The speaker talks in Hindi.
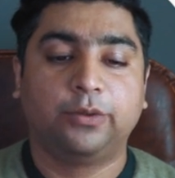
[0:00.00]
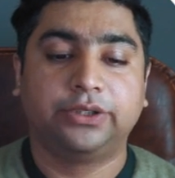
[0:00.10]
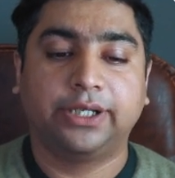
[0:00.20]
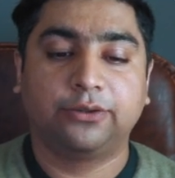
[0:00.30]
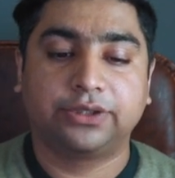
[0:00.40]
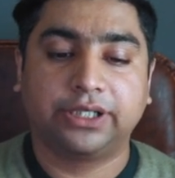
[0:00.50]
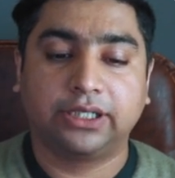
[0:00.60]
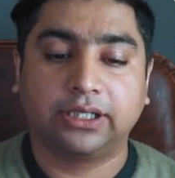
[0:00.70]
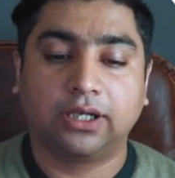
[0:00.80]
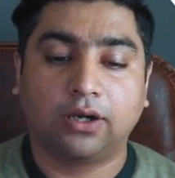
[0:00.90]
मुझे
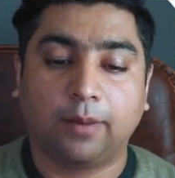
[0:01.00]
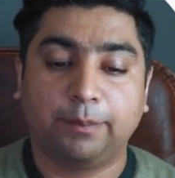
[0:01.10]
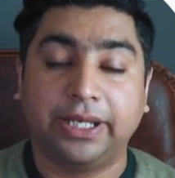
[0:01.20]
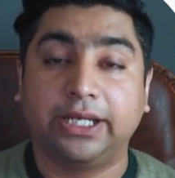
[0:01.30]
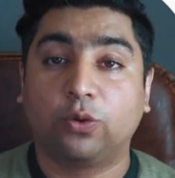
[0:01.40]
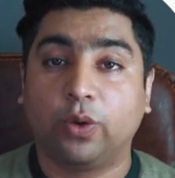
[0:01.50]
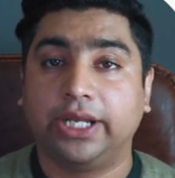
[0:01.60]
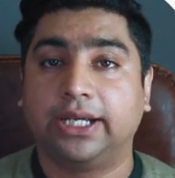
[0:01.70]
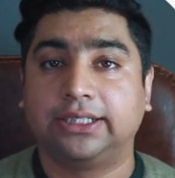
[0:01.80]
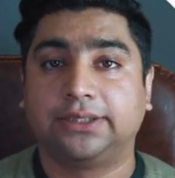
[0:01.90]
उसने अब मेरी
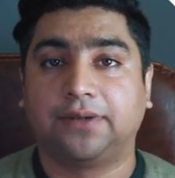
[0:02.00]
क्वेरी का